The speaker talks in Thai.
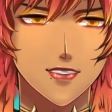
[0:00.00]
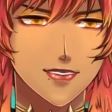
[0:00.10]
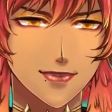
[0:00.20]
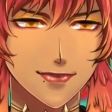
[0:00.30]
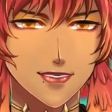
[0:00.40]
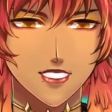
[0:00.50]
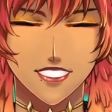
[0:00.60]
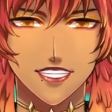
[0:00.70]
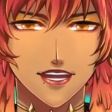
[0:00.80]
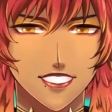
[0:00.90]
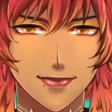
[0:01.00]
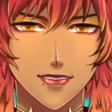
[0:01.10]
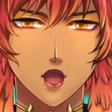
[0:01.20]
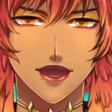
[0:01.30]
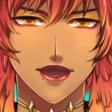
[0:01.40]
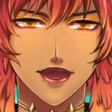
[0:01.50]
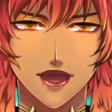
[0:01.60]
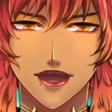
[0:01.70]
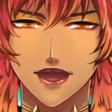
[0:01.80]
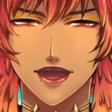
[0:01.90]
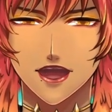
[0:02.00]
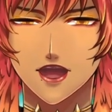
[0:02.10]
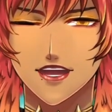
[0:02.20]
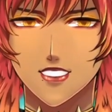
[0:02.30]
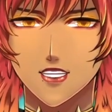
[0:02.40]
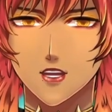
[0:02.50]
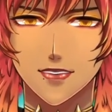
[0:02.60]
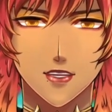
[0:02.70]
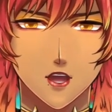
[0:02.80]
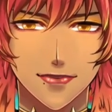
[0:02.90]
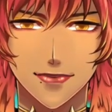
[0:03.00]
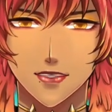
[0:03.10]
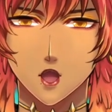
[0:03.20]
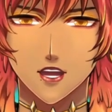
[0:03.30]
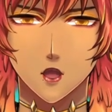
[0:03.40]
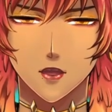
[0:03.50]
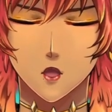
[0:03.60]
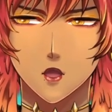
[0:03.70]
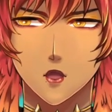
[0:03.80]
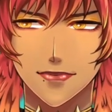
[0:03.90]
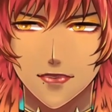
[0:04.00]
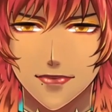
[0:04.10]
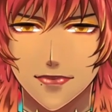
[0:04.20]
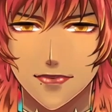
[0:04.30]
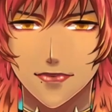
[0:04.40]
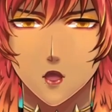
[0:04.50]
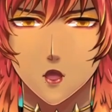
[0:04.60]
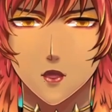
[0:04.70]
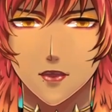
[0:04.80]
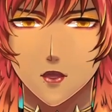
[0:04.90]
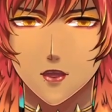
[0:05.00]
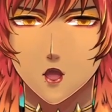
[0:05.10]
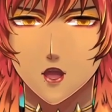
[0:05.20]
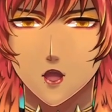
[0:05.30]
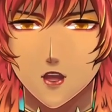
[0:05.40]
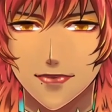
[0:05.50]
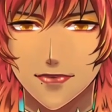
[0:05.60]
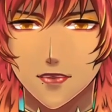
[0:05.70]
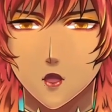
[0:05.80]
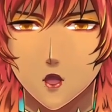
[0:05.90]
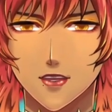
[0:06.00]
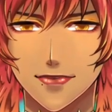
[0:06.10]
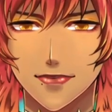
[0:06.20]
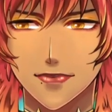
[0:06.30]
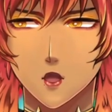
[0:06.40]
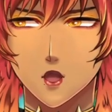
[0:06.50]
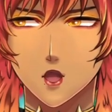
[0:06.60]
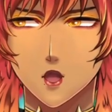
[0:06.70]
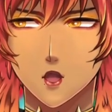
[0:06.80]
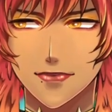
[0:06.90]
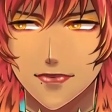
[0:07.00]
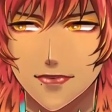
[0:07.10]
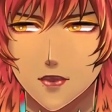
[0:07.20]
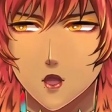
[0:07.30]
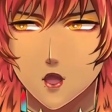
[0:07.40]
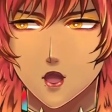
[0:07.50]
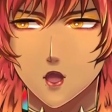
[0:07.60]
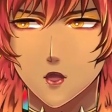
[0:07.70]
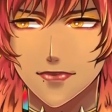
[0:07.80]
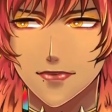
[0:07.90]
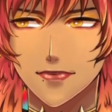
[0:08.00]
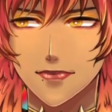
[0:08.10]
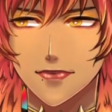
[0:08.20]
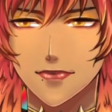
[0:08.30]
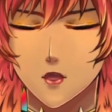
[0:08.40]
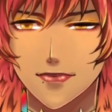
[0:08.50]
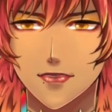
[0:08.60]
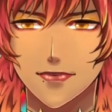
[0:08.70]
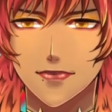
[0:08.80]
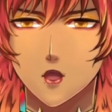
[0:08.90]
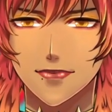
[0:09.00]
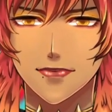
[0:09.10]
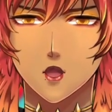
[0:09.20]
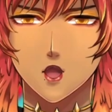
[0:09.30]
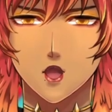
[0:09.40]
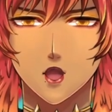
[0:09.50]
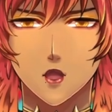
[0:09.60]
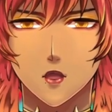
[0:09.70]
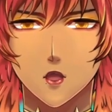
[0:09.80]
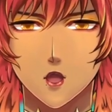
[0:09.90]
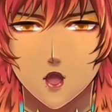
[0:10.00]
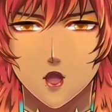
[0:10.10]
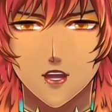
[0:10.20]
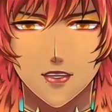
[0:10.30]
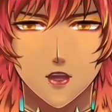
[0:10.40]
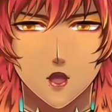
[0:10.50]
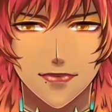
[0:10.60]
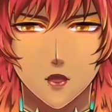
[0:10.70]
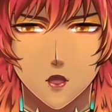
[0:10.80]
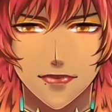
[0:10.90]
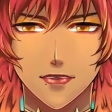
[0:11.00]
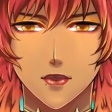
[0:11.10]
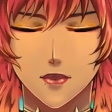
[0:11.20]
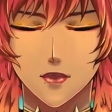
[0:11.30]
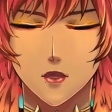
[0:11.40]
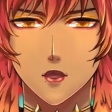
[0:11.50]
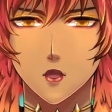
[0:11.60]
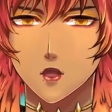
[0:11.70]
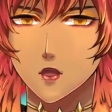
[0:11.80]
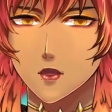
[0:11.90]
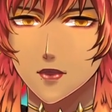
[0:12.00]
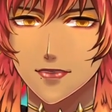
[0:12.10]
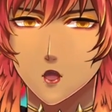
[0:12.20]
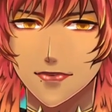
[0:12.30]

รู้สึกดีมาก รู้สึกดีมากคืออย่างน้อยแบบซอลี่ก็รู้ว่าตัวเองกล้ามากพอที่จะแบบทำในสิ่งที่ไม่ไม่ไม่ได้มีหลายคนที่อยากจะทำนะักก็คือแบบ